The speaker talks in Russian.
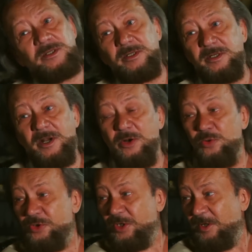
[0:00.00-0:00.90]
и
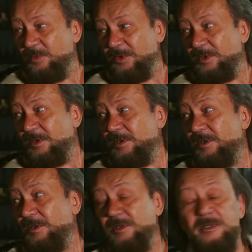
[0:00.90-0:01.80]
колючками,
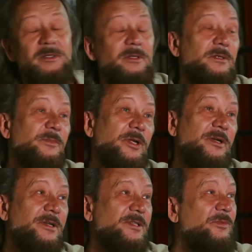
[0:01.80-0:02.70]
и
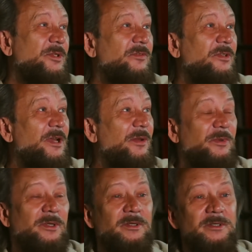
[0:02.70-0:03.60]
прекрасными
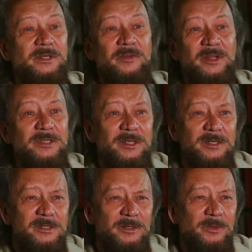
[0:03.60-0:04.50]
цветами.
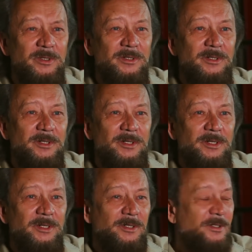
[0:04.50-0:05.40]
Славянская тема.
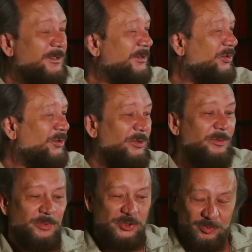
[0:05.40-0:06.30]

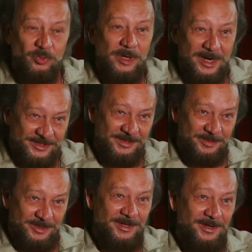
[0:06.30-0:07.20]
Но почему
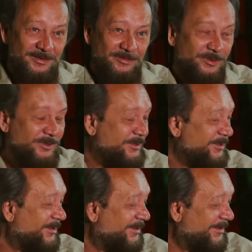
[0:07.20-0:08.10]
разными, да, вот
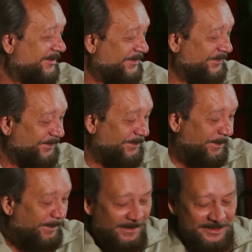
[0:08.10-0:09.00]
э,
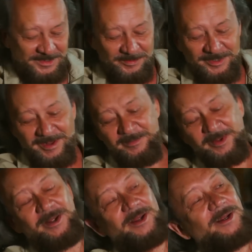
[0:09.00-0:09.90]

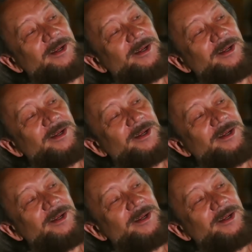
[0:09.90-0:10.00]
семенами